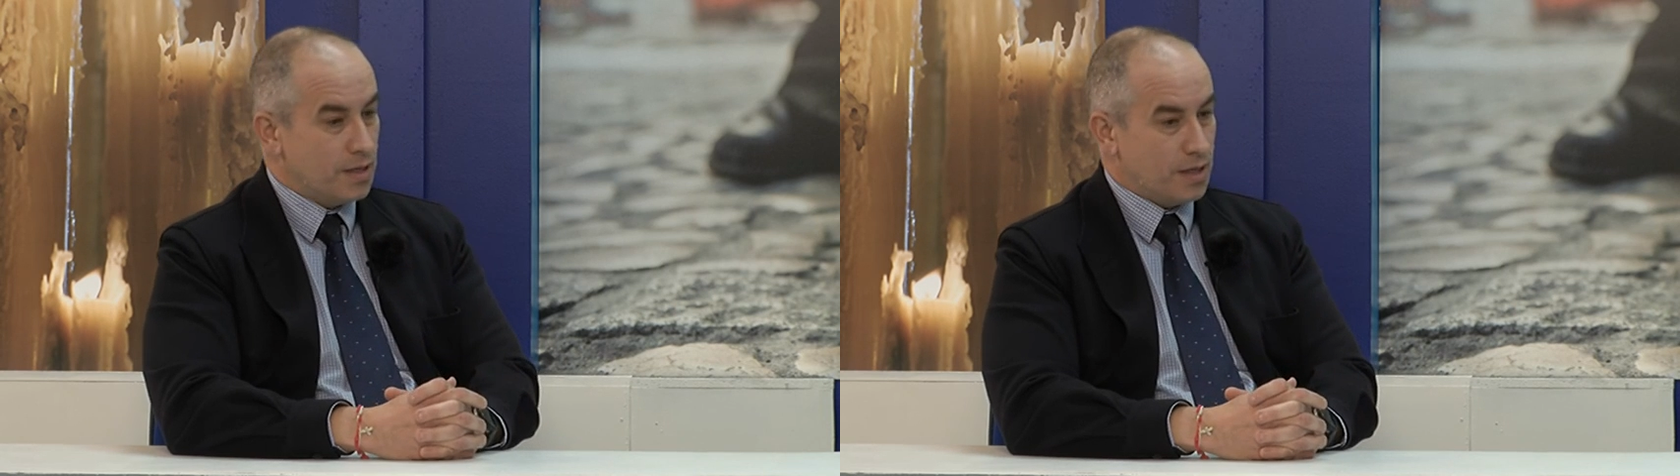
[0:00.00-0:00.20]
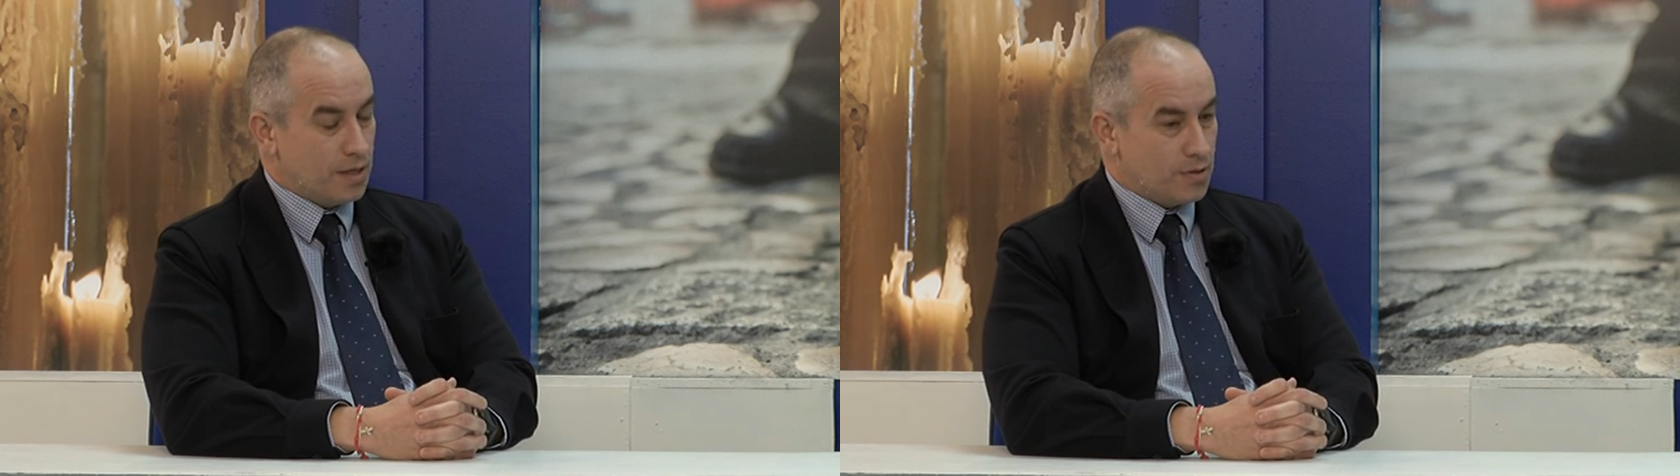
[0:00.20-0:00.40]

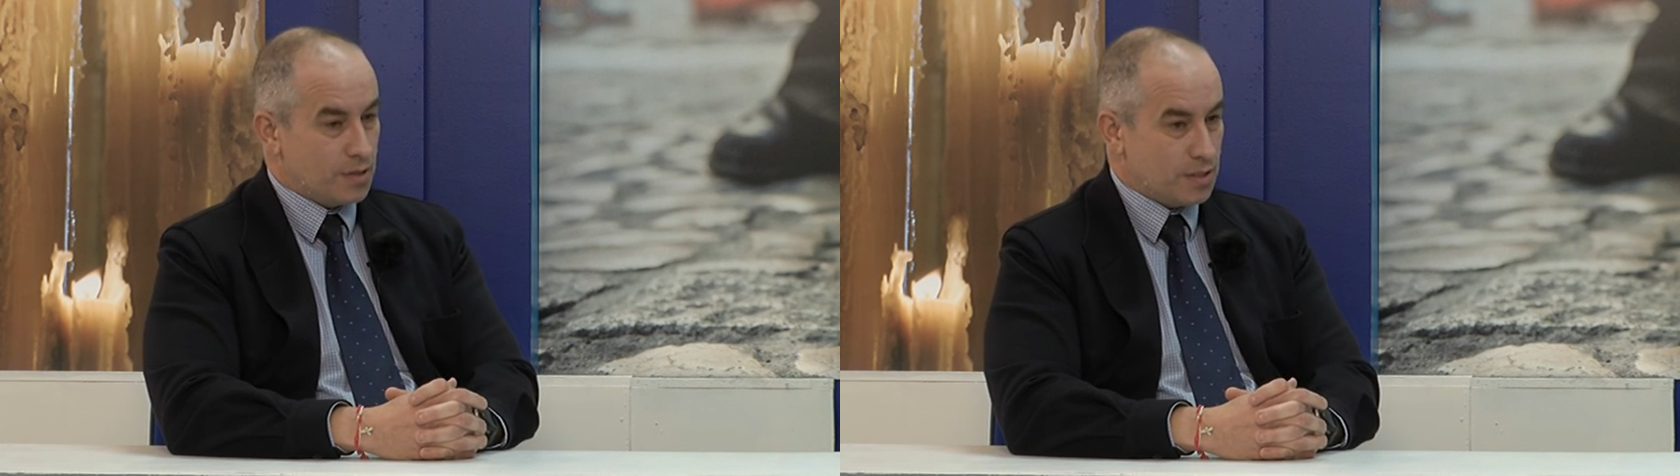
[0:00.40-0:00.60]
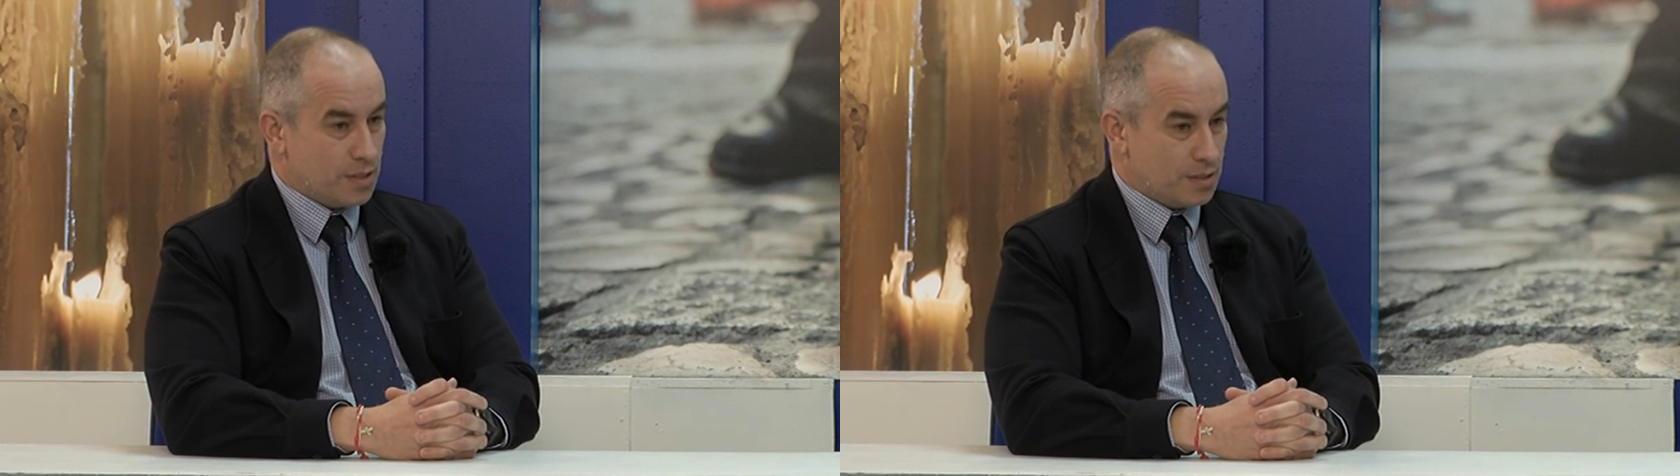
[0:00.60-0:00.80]
y que no
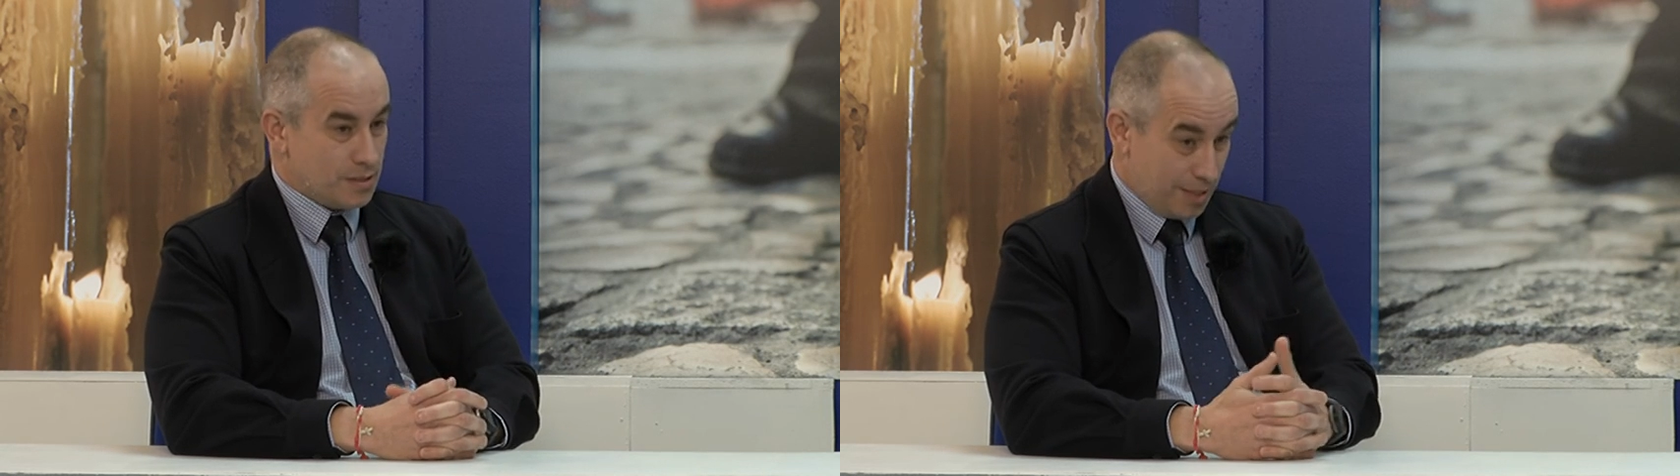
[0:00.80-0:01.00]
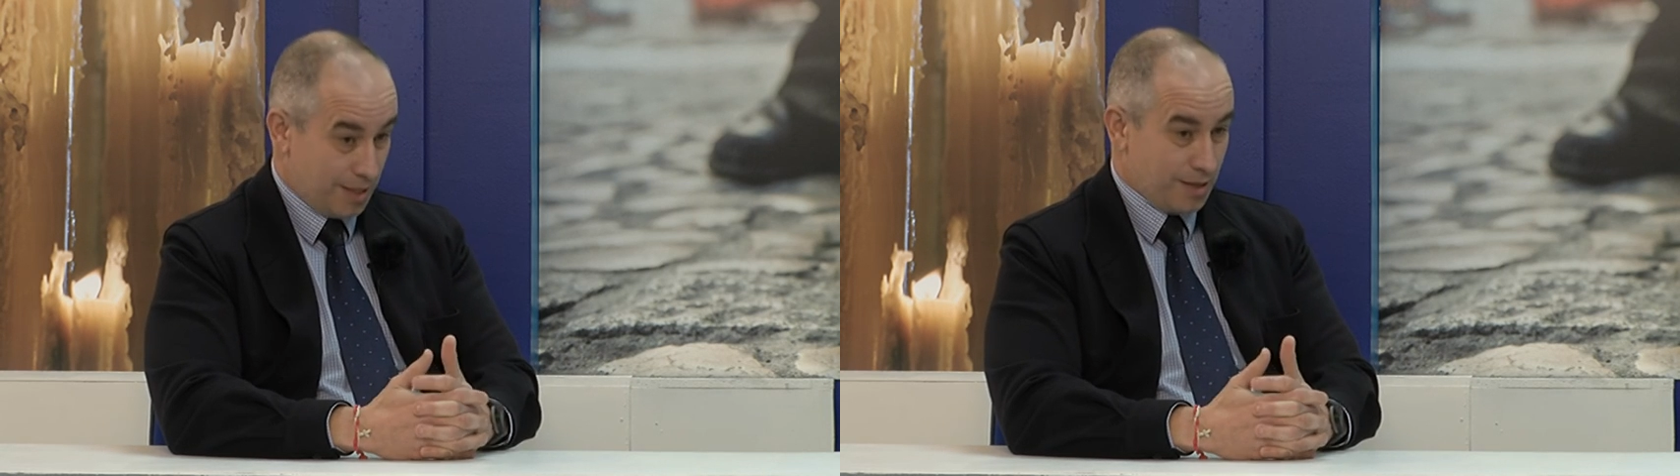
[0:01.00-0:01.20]
nuestra
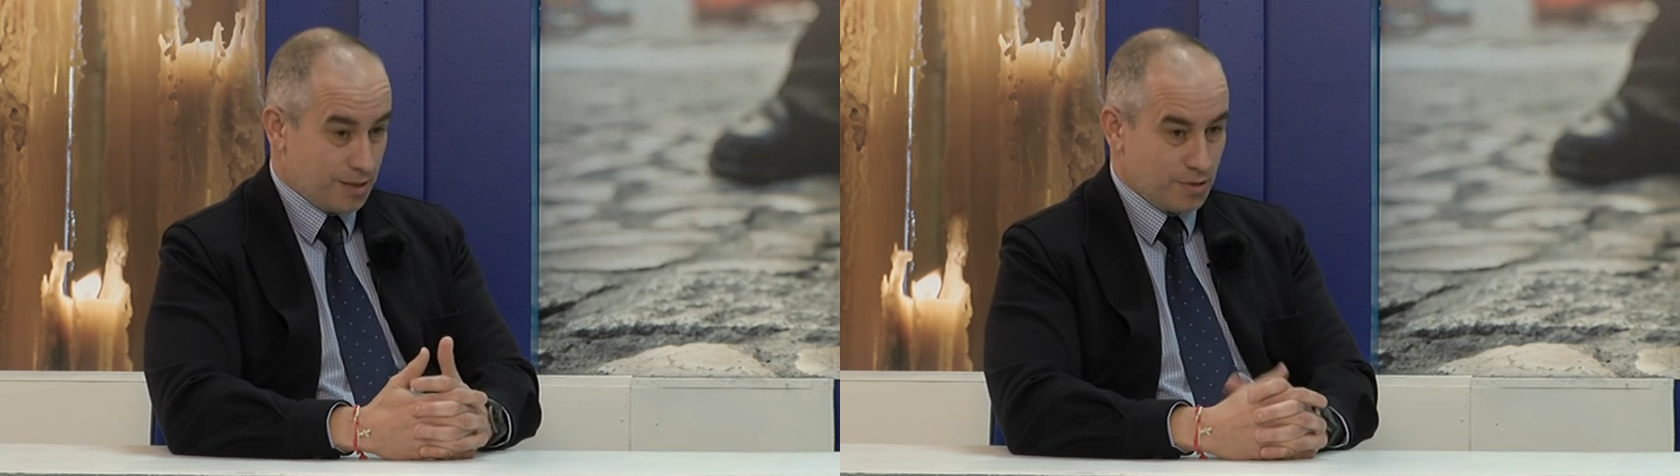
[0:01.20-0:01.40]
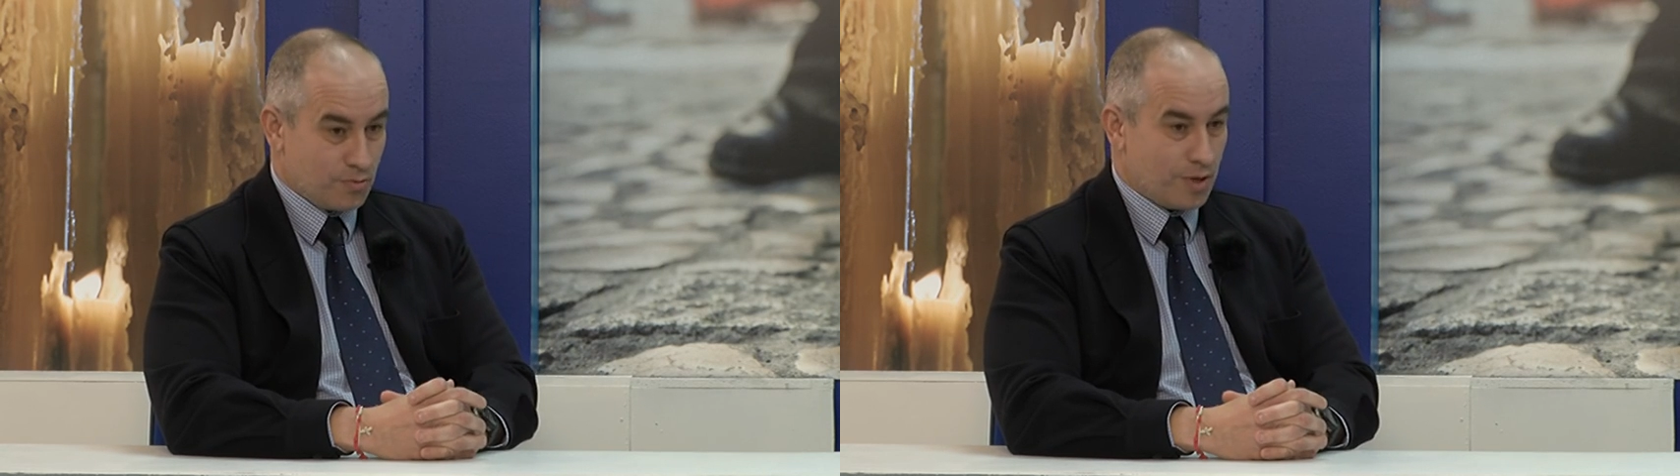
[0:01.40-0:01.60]

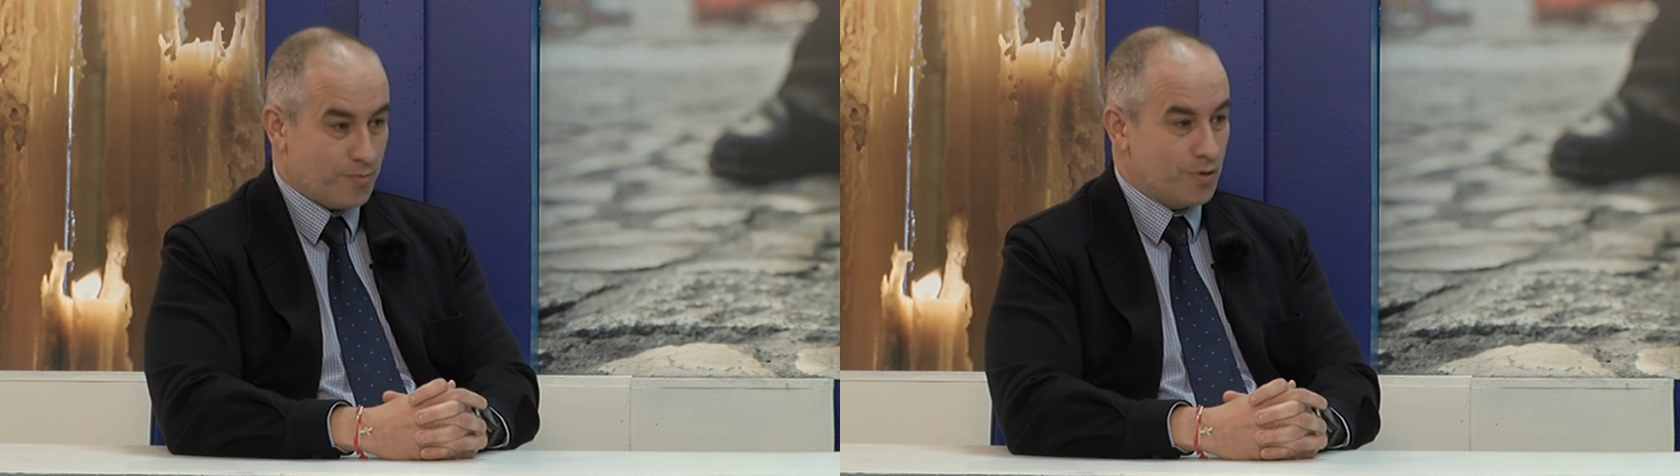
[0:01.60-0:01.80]
sagrada titular,